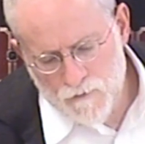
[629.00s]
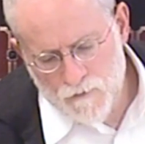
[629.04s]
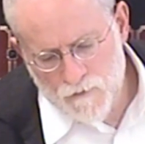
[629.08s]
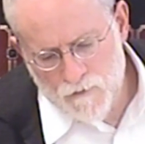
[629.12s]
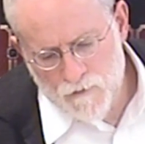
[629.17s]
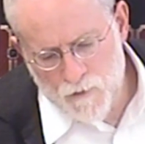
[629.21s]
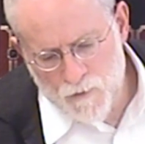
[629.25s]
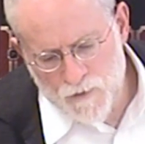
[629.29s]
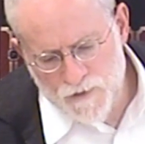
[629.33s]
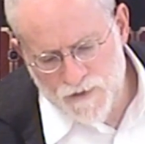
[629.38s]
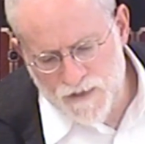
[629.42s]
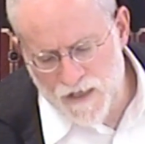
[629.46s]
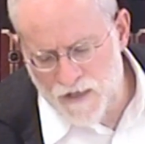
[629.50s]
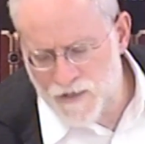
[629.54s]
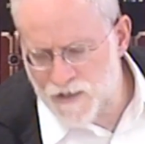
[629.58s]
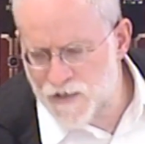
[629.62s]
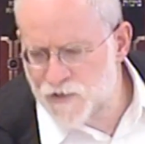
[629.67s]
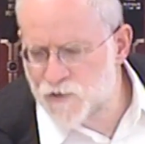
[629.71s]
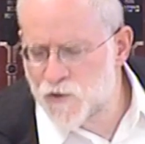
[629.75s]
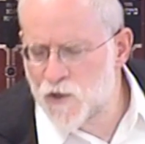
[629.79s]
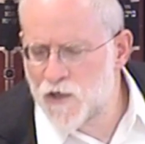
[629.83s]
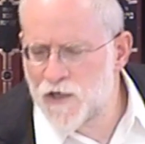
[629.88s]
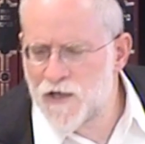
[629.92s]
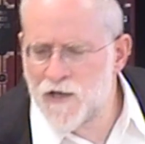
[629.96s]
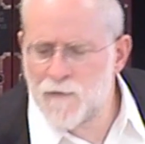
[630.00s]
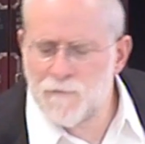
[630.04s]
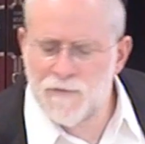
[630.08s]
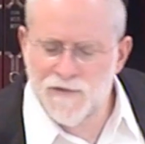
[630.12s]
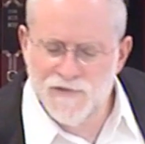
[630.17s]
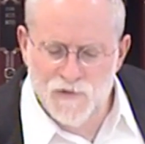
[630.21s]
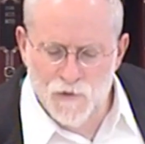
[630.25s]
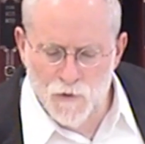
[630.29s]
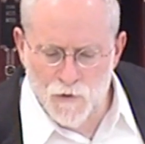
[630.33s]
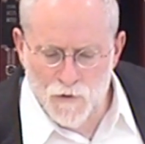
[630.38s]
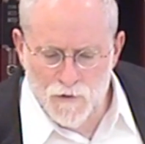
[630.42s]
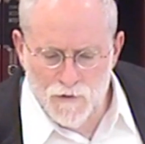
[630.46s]
Como está dicho en el
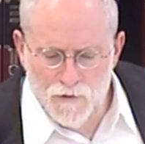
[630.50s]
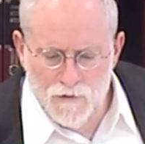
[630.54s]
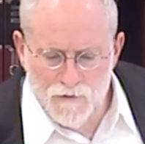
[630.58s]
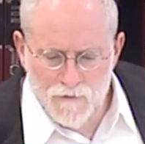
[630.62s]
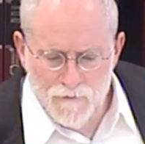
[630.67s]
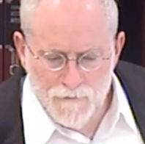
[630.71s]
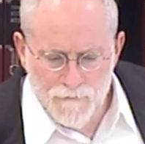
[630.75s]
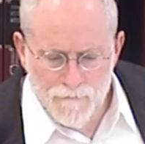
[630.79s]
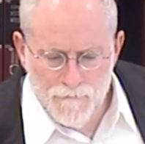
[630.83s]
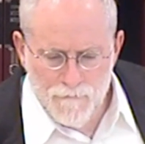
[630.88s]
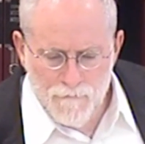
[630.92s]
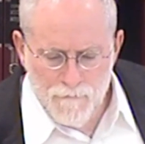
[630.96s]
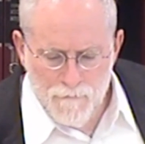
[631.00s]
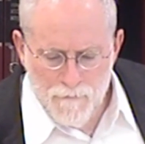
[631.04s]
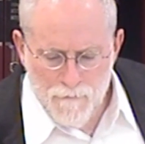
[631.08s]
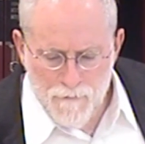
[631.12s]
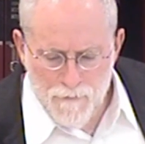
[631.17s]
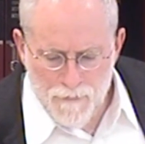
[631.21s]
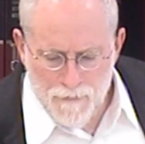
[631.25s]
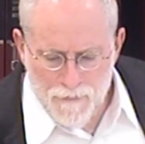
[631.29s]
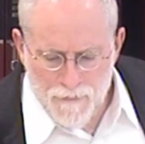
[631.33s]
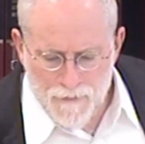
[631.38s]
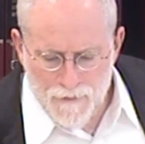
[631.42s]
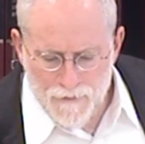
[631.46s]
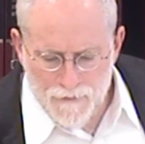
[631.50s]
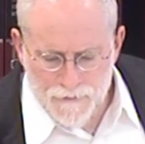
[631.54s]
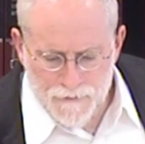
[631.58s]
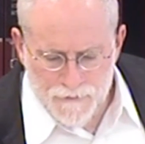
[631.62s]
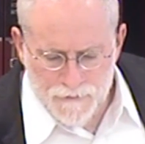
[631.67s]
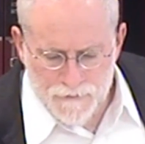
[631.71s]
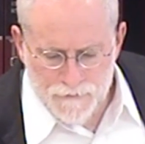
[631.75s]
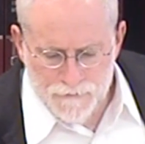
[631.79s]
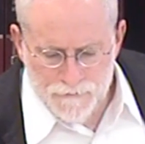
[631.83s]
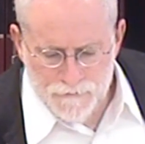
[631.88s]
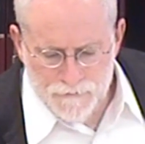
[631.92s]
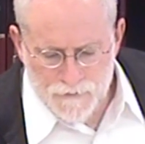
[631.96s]
Pasuk,
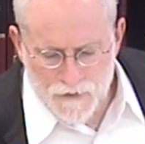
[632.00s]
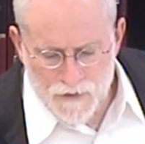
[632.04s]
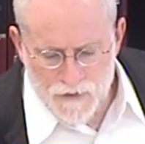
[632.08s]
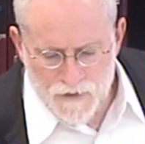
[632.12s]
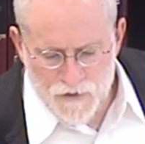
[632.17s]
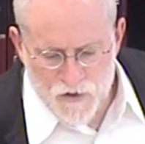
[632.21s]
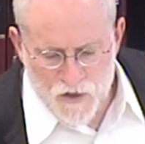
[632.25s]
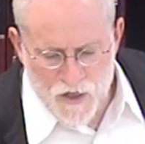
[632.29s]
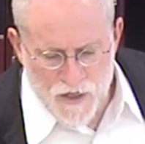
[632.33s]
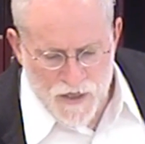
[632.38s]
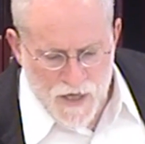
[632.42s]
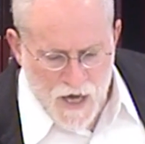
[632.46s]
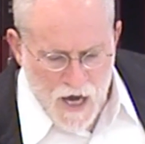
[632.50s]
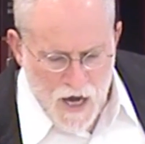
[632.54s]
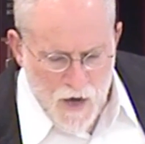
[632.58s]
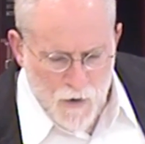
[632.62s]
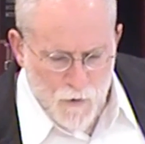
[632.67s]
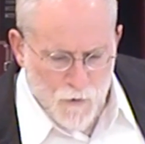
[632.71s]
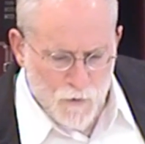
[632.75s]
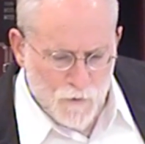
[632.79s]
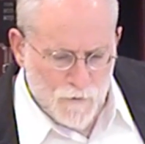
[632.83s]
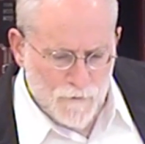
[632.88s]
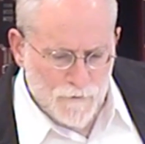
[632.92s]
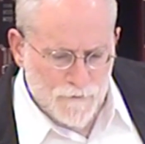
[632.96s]
en Ishayau,